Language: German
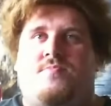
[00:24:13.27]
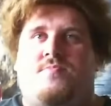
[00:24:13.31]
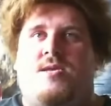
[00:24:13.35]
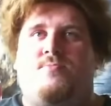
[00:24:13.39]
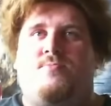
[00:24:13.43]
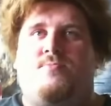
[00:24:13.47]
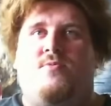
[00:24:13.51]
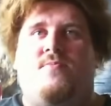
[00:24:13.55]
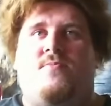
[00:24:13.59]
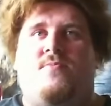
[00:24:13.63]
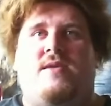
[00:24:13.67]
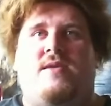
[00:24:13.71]

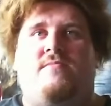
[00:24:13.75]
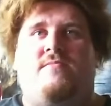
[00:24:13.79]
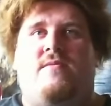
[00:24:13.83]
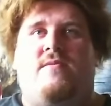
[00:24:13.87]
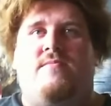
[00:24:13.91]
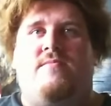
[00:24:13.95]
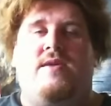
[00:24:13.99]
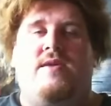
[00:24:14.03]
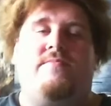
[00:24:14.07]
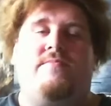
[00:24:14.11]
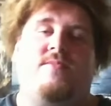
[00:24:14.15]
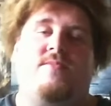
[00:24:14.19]
Das Problem
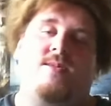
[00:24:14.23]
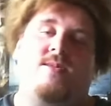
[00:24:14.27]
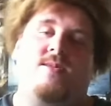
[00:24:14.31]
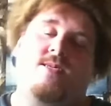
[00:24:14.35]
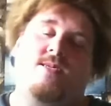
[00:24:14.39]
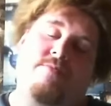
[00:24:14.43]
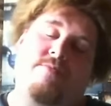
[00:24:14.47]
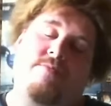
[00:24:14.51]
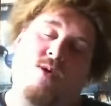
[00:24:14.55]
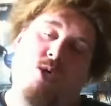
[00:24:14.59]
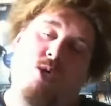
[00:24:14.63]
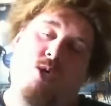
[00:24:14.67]
am Leben ist,
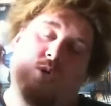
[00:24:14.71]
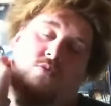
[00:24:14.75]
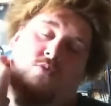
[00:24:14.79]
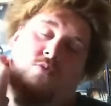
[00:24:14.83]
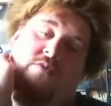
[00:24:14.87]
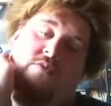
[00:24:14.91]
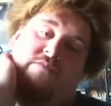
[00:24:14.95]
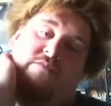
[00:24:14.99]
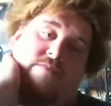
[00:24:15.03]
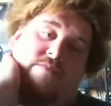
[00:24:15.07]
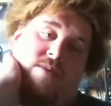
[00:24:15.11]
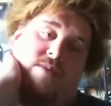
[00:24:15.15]
das habe ich schon
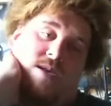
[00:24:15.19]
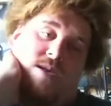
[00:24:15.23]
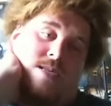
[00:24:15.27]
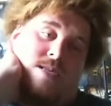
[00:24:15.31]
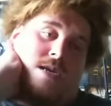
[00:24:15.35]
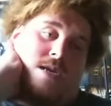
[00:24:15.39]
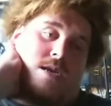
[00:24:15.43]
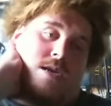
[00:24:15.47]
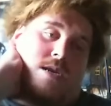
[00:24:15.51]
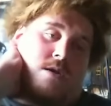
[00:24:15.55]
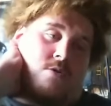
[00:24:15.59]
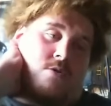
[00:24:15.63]
irgendwann mal
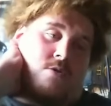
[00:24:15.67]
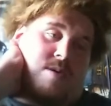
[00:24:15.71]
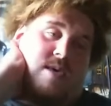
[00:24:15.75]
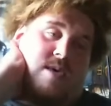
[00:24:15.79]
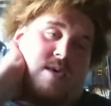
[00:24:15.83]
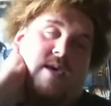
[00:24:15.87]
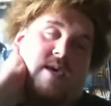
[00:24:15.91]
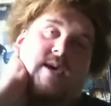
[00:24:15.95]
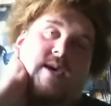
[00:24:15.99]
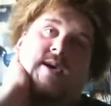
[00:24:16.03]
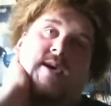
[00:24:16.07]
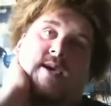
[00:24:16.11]
gesagt, glaube
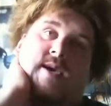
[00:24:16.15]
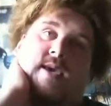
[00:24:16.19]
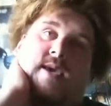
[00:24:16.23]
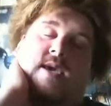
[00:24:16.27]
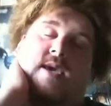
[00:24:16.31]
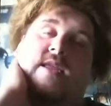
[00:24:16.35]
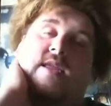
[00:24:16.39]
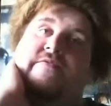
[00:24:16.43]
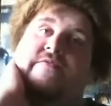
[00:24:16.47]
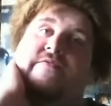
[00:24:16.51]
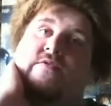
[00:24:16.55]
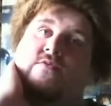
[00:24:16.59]
ich,
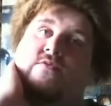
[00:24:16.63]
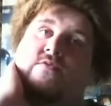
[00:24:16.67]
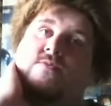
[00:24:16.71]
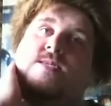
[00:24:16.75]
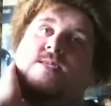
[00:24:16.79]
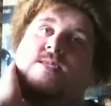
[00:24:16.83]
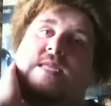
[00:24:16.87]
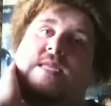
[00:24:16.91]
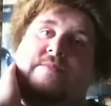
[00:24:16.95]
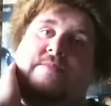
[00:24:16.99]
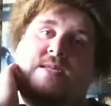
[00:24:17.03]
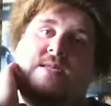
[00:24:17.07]
jeder von
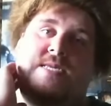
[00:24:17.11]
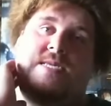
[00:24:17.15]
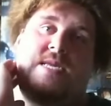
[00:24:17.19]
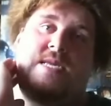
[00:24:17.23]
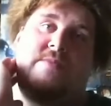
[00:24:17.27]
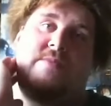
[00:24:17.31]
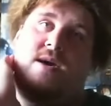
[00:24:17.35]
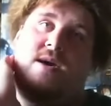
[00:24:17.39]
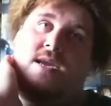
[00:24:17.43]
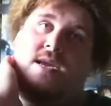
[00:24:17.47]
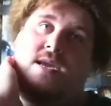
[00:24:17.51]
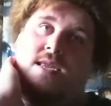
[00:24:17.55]
uns lebt in
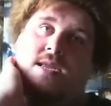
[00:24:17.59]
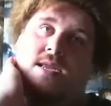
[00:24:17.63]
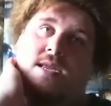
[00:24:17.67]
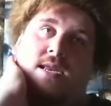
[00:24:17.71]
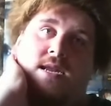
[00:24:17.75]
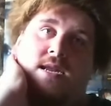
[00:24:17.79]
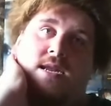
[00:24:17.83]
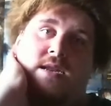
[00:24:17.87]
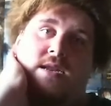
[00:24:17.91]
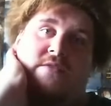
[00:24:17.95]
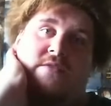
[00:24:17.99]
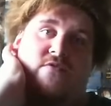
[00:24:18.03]
seinem eigenen
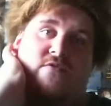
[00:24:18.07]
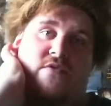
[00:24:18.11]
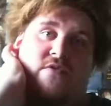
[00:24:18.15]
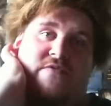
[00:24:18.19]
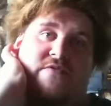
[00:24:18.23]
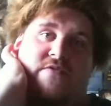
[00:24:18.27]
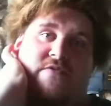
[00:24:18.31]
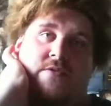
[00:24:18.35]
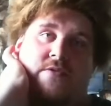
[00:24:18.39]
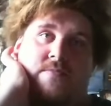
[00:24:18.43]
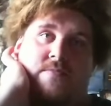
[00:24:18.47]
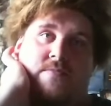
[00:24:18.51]
kleinen
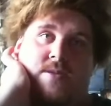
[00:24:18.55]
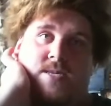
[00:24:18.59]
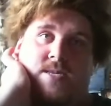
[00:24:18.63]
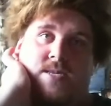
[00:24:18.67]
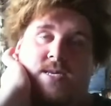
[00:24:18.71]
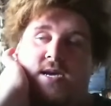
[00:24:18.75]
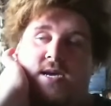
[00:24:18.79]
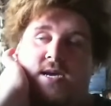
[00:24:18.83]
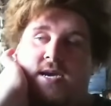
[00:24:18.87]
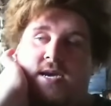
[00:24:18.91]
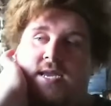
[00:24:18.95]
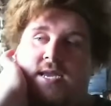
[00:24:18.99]
Würfel, in
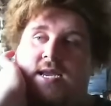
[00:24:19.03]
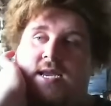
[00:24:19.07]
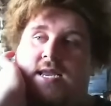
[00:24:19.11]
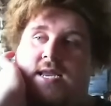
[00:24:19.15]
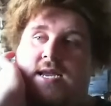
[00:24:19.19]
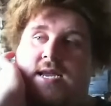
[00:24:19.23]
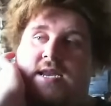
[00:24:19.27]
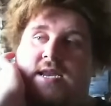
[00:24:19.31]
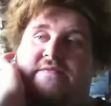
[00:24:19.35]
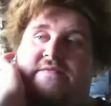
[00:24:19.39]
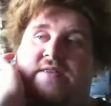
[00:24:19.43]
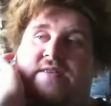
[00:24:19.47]
seiner eigenen
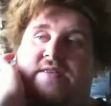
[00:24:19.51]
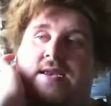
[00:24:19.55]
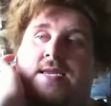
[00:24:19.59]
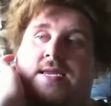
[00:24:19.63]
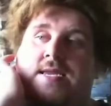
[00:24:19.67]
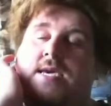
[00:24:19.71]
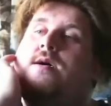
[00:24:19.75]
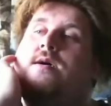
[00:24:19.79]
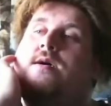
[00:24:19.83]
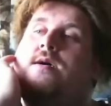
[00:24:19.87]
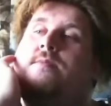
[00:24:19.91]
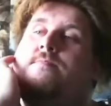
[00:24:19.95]
kleinen Welt.
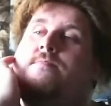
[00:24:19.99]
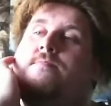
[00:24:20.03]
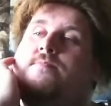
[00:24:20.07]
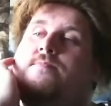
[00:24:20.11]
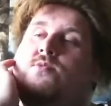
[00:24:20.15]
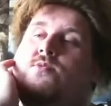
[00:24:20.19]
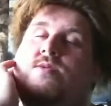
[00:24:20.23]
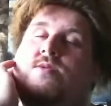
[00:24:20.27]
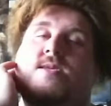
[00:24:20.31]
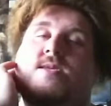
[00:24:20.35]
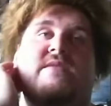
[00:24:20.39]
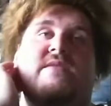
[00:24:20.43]
Ähm,
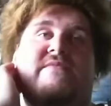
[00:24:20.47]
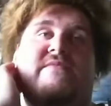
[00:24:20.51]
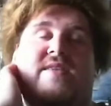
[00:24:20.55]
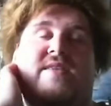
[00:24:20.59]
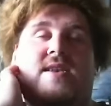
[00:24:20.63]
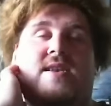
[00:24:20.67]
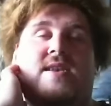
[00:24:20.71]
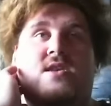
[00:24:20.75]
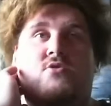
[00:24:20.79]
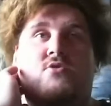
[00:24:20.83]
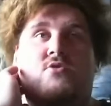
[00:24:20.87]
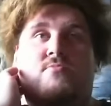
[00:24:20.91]
und diese
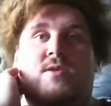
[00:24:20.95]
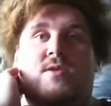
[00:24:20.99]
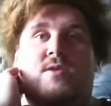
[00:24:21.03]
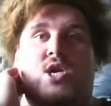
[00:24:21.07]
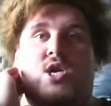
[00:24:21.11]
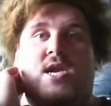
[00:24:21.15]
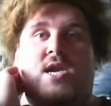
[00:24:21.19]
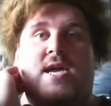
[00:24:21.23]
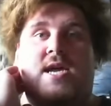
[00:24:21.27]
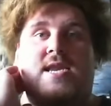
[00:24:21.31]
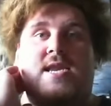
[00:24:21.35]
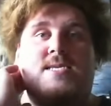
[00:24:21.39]
Welten
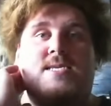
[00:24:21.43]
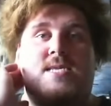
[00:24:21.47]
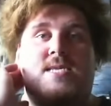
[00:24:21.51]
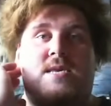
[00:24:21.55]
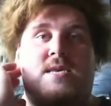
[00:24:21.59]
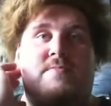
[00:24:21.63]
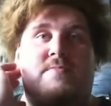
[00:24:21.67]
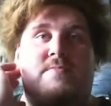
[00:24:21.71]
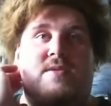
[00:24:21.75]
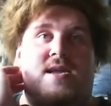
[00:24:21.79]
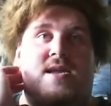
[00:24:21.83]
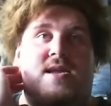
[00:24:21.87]
überschneiden
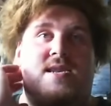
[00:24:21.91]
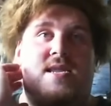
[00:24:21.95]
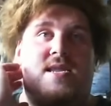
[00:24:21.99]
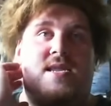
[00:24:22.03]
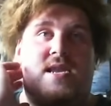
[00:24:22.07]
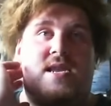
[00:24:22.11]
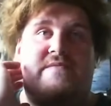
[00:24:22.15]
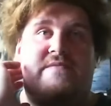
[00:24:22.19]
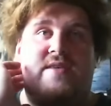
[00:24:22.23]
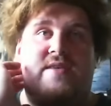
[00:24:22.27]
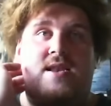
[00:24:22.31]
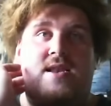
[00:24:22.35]
sich mit
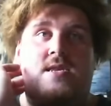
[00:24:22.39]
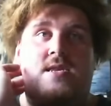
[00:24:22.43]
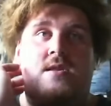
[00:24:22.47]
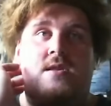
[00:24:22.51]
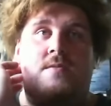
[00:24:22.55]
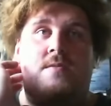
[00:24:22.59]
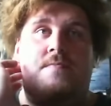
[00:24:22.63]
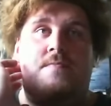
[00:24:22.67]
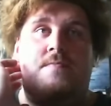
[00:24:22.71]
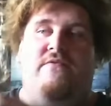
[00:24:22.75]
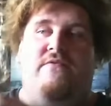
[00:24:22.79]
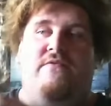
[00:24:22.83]
anderen
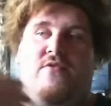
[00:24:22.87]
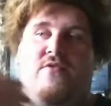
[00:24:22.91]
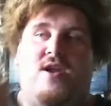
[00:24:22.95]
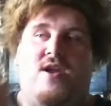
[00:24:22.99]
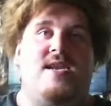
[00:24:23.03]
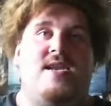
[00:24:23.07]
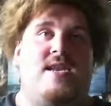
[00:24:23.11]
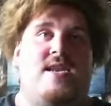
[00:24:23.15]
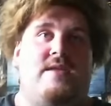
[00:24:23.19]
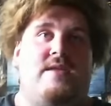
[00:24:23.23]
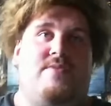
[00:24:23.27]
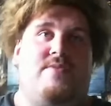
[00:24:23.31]
Welten von
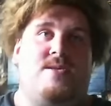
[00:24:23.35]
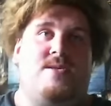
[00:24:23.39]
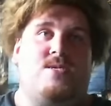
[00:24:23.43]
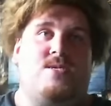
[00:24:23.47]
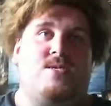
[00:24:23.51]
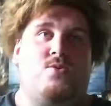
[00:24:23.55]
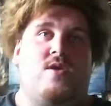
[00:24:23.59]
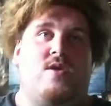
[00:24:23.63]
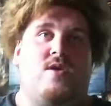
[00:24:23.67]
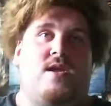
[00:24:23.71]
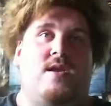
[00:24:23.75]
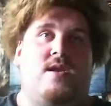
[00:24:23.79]
anderen
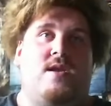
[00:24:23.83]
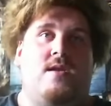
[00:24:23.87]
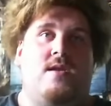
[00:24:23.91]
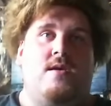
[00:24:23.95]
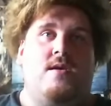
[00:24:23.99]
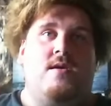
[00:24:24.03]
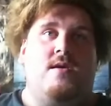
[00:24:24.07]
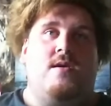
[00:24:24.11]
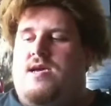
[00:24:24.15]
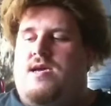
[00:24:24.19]
Personen.